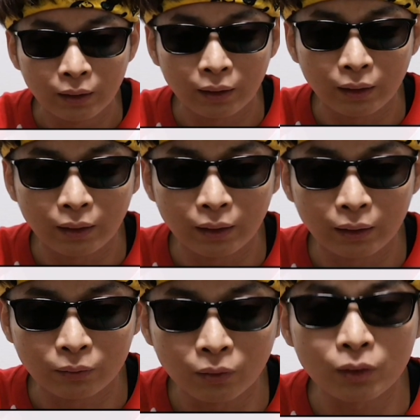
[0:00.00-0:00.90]

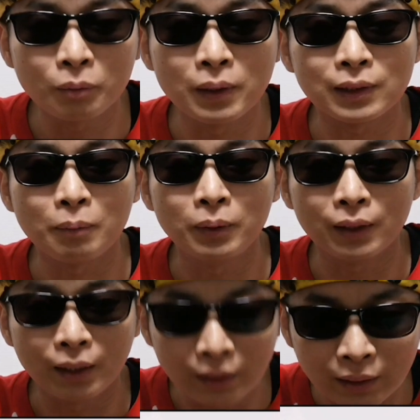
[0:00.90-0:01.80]
えー、フロッグマンさんみ
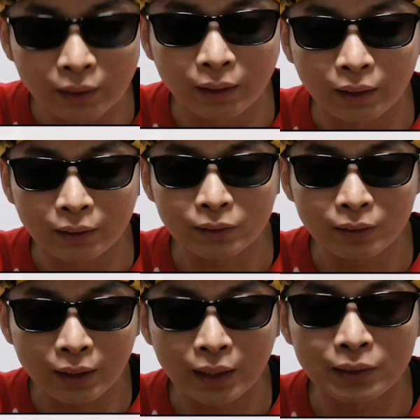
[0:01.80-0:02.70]
たいに、えー、
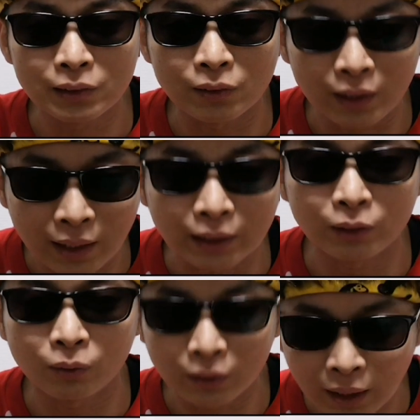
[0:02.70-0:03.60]
津田健次郎さんが
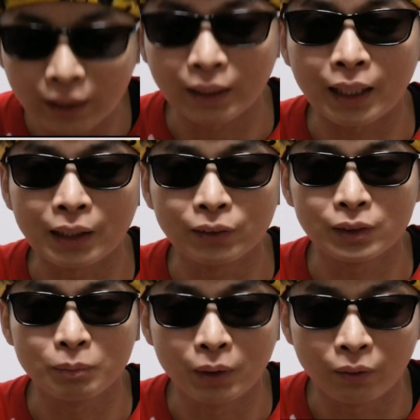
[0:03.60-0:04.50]
一人で鷹の
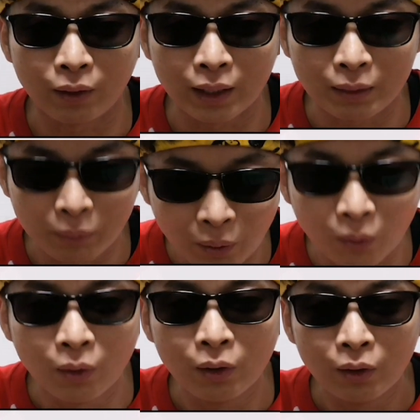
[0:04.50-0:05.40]
爪のアニメ
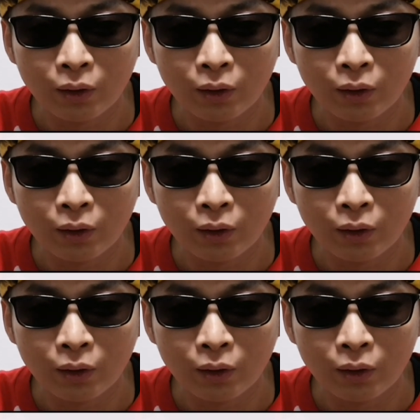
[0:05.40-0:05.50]
を